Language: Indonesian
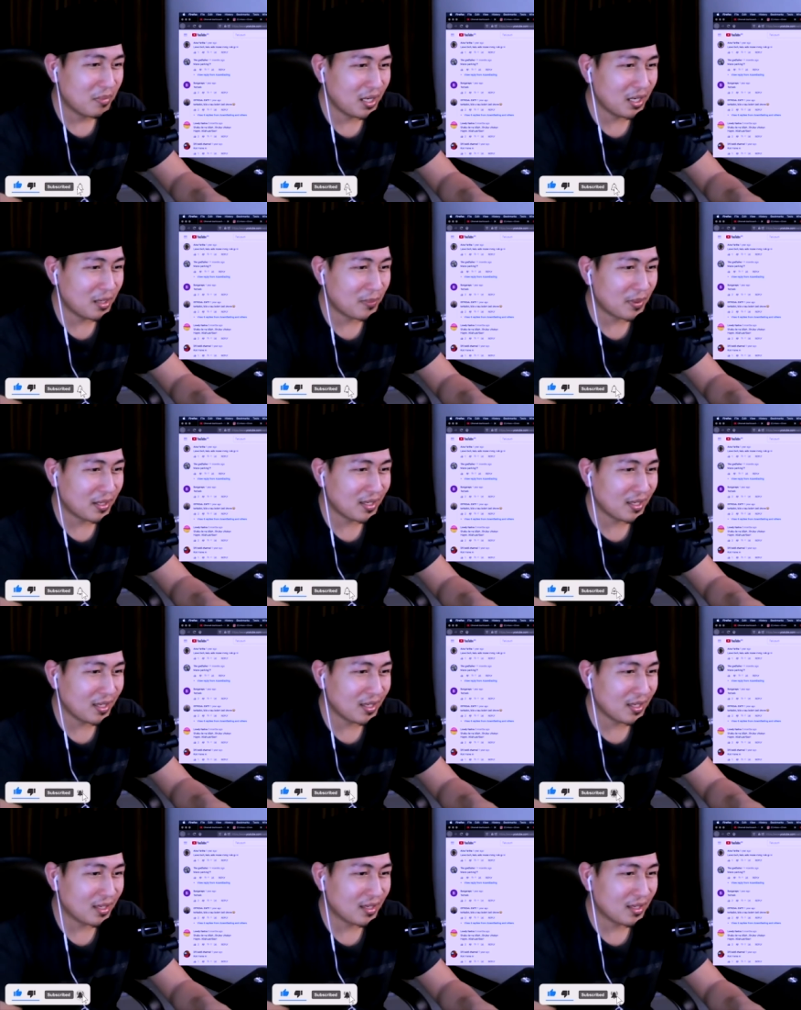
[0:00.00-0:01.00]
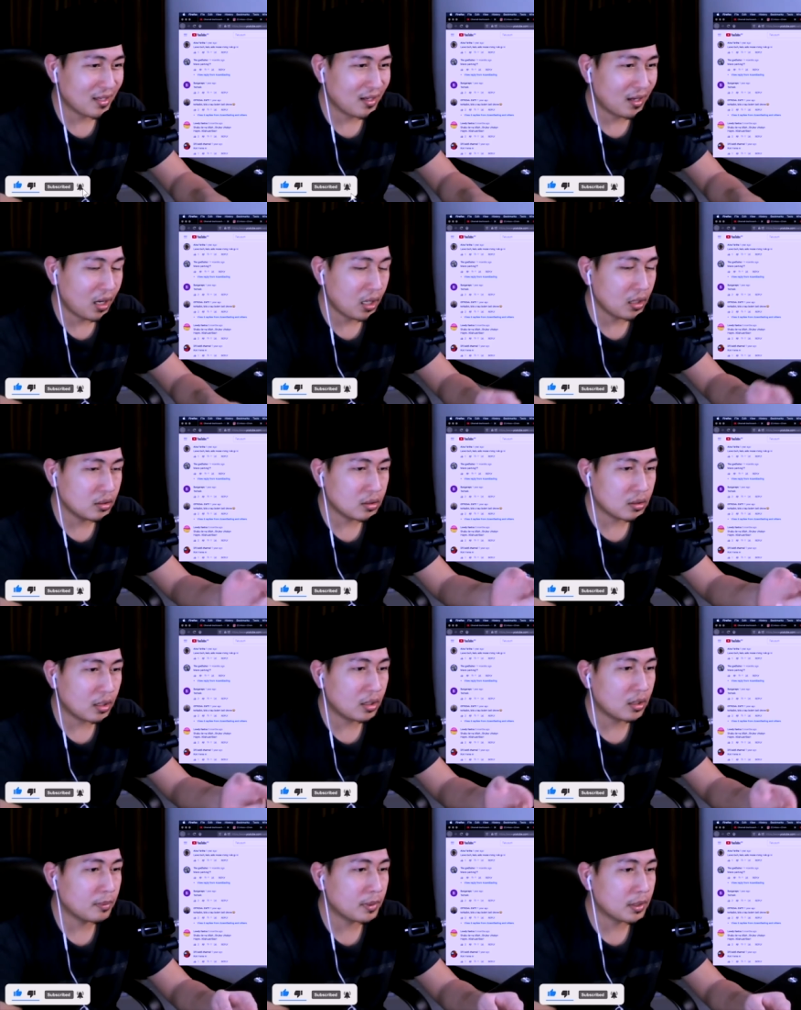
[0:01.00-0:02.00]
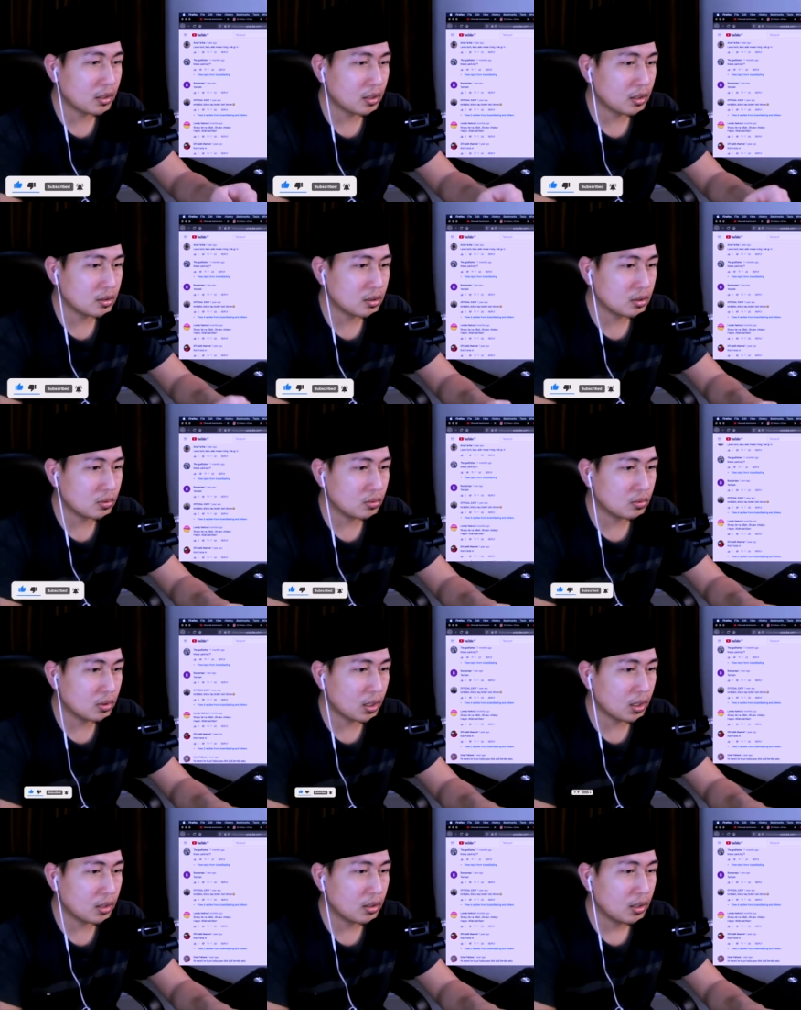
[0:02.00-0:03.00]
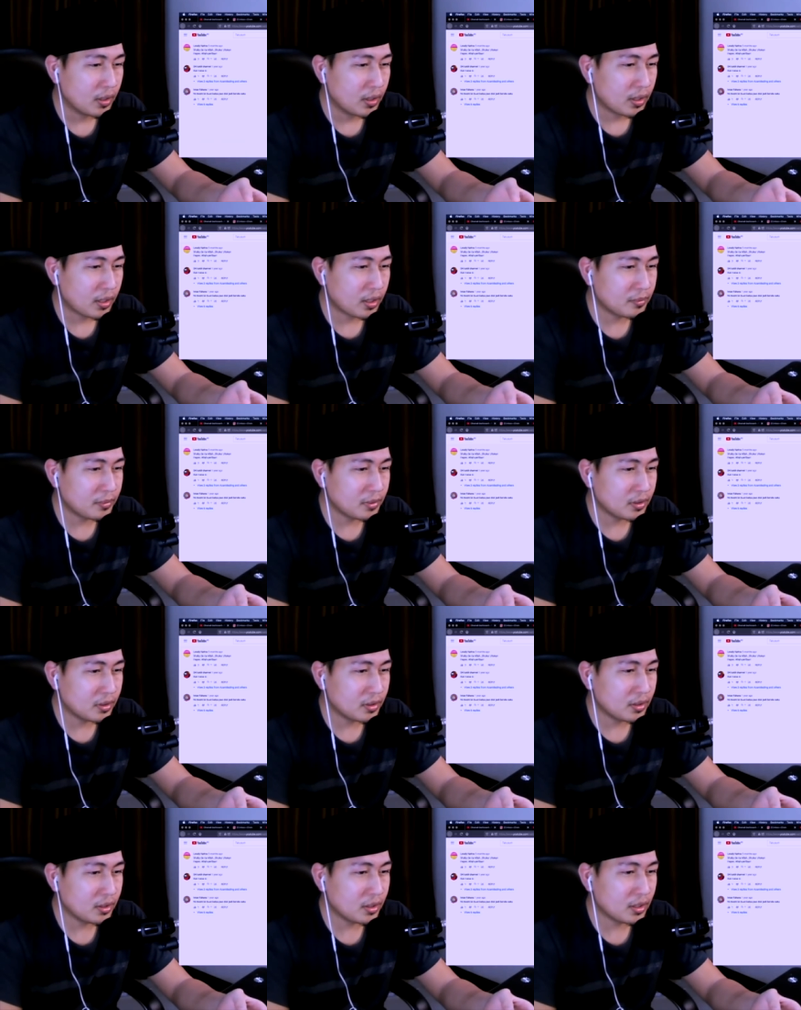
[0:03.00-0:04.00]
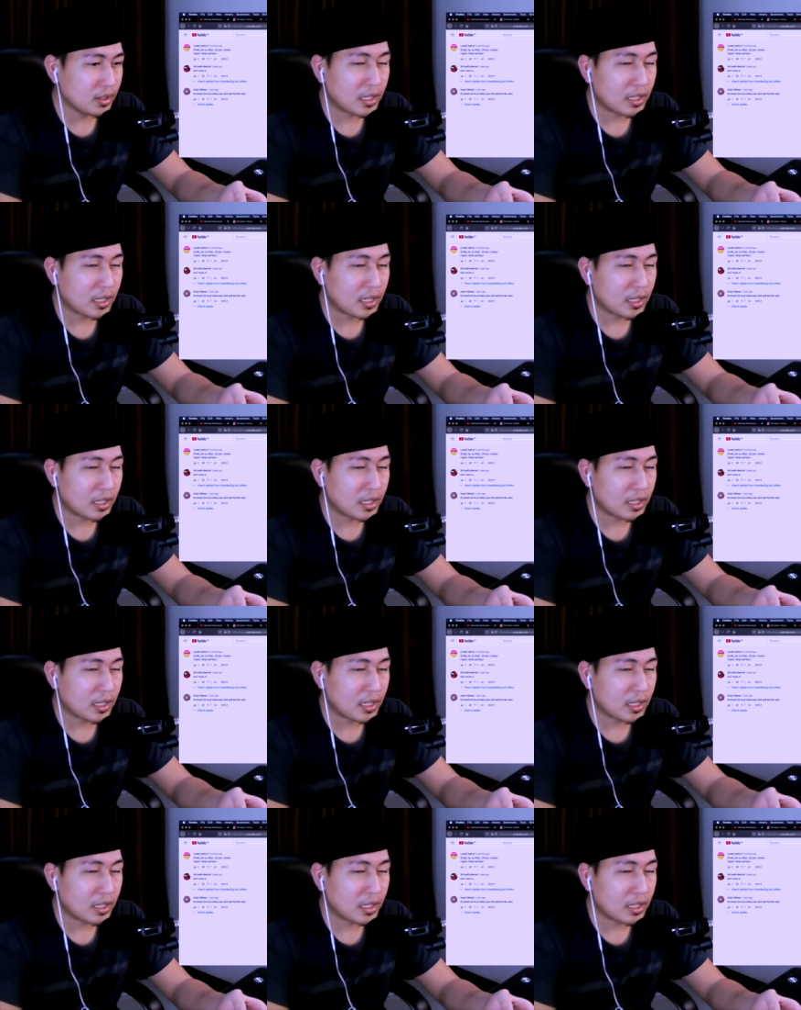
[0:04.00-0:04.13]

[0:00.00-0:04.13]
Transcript: Mana parking? Ha, ah, ada lah parking kat situ kan Kat mana ni?